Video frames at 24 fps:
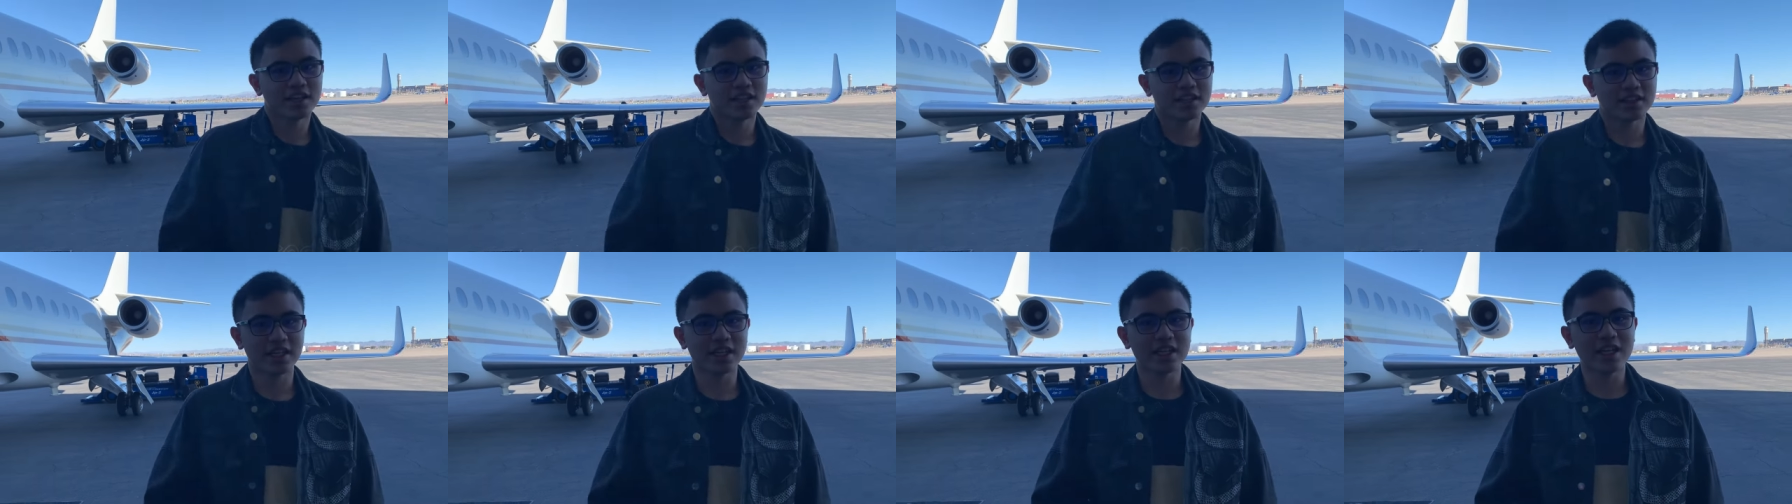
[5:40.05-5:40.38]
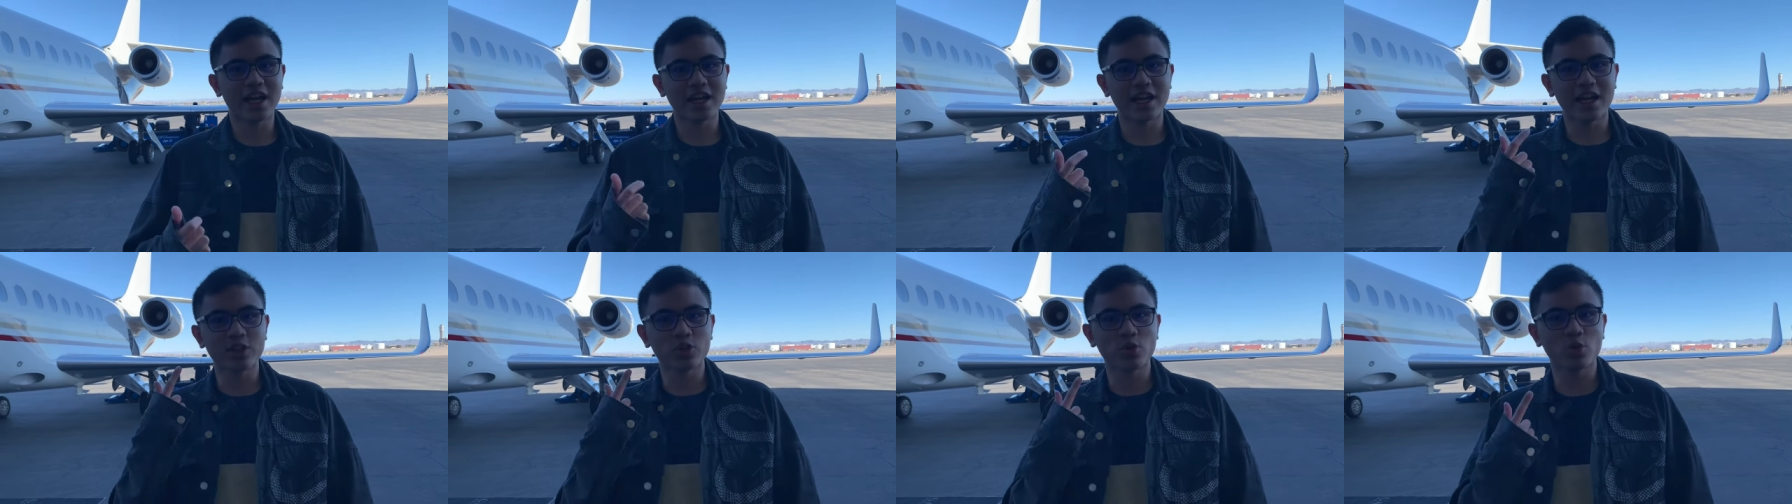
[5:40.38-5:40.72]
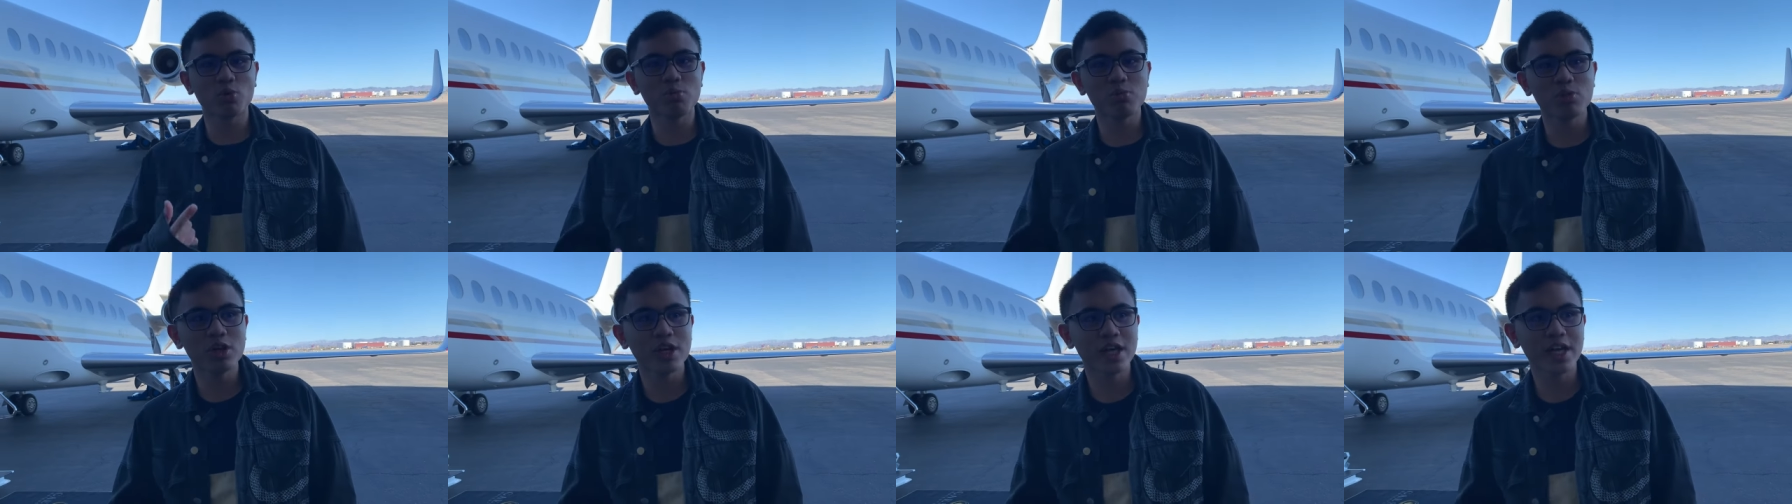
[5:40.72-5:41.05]
tidak ada
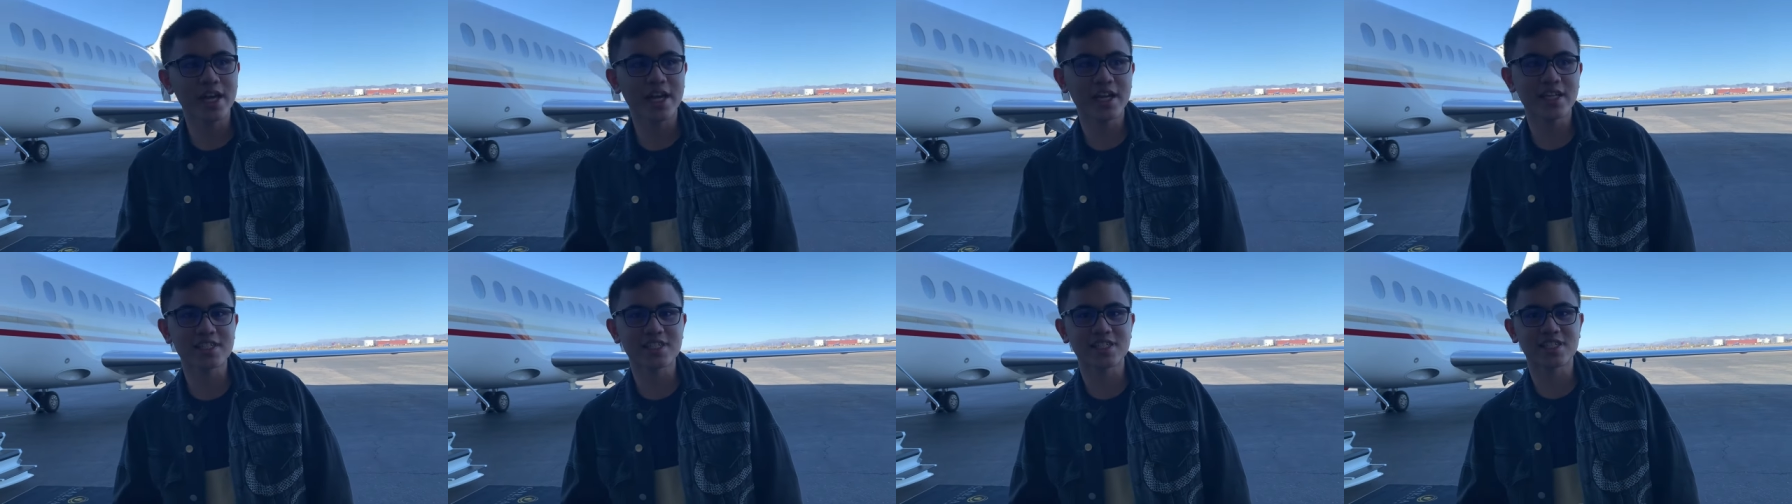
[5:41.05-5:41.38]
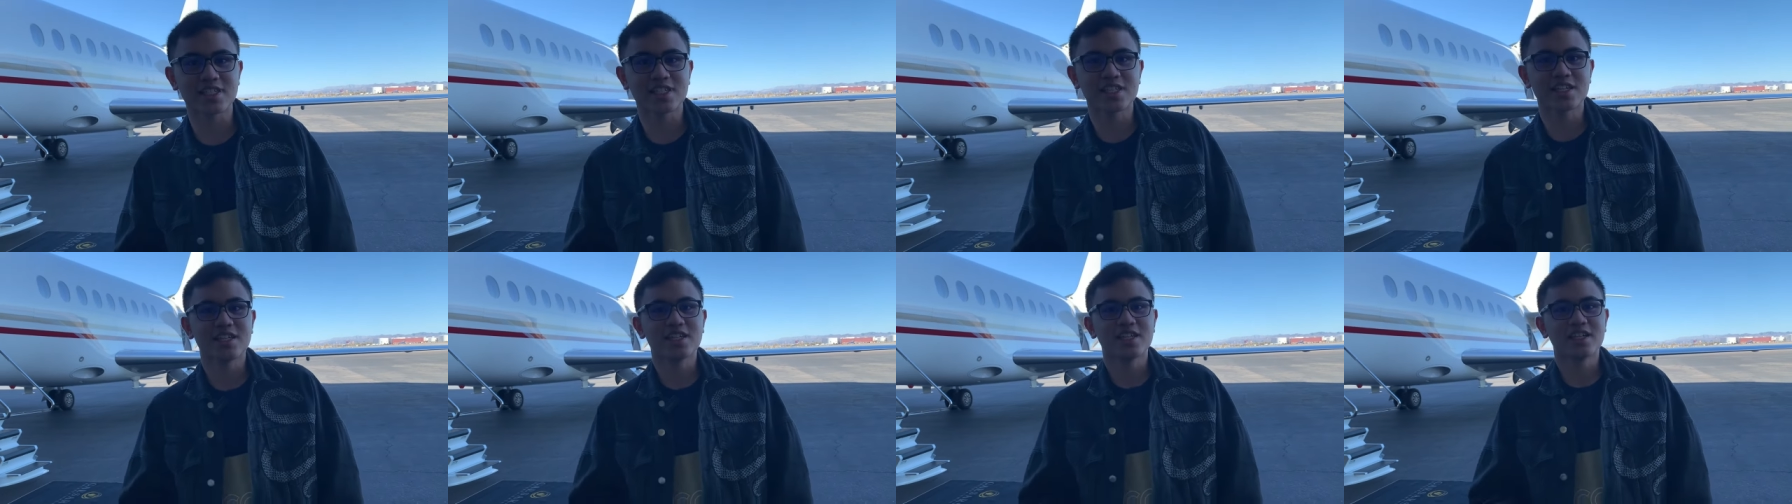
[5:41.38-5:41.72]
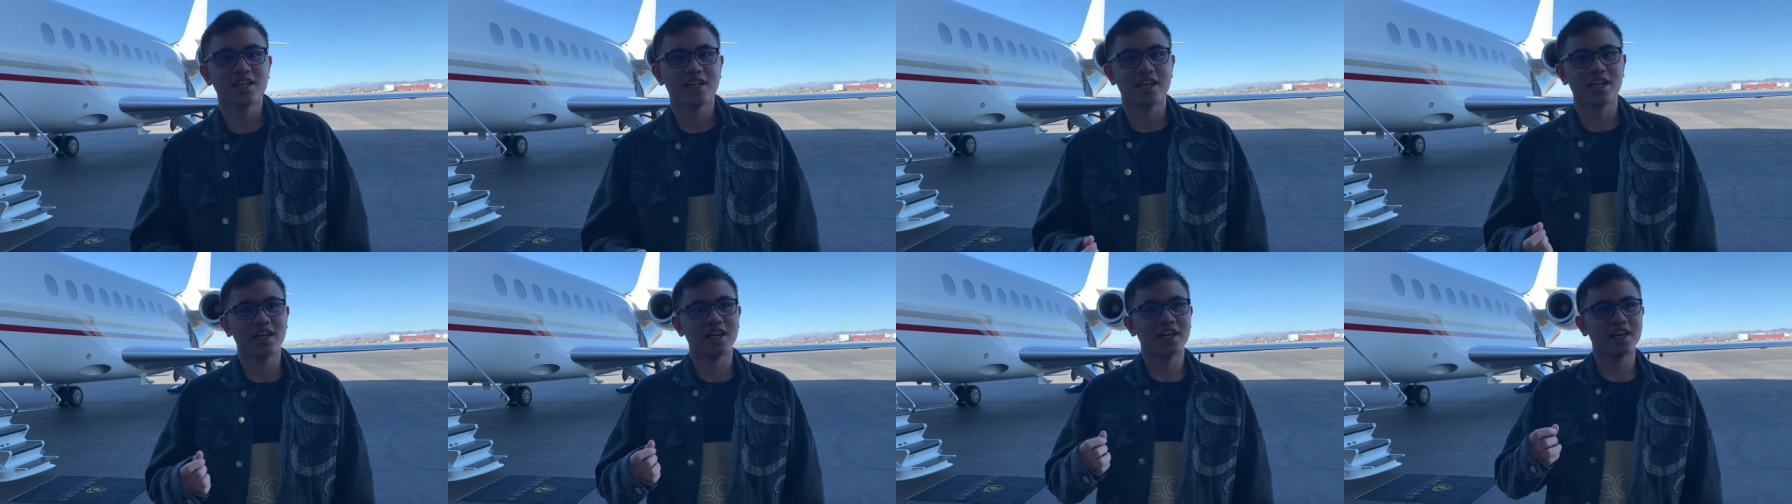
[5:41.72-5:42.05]
turbulence,
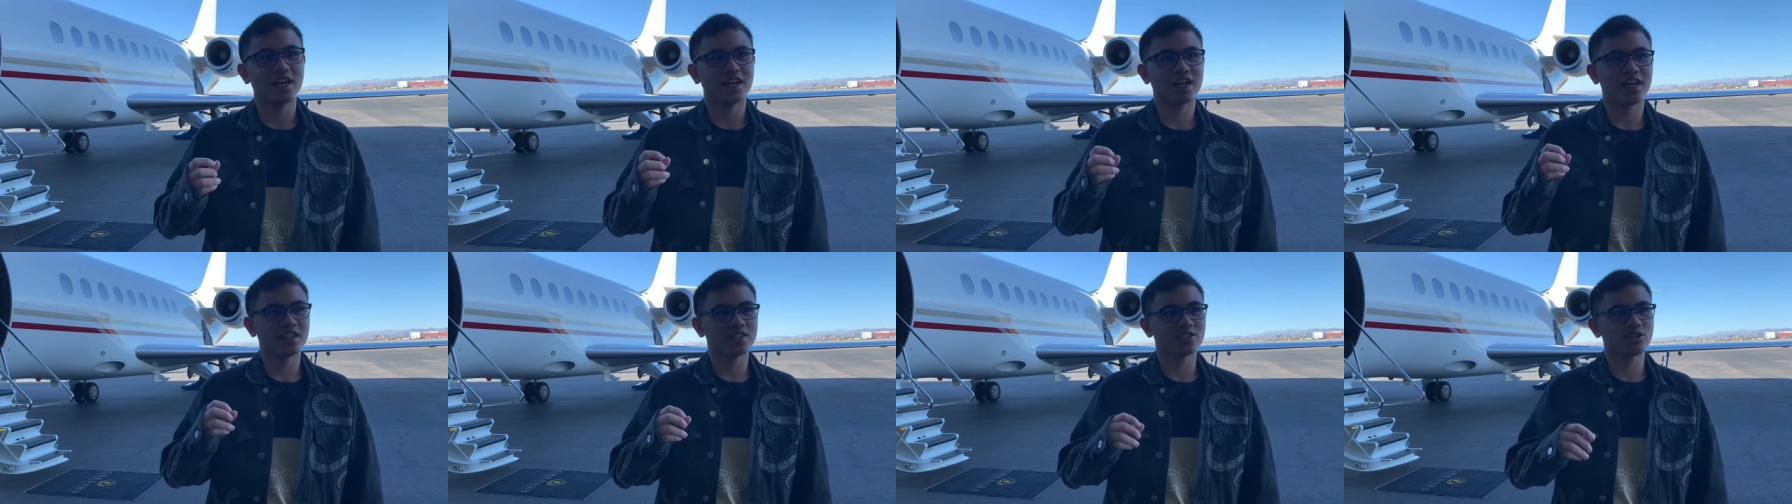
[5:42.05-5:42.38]
uh,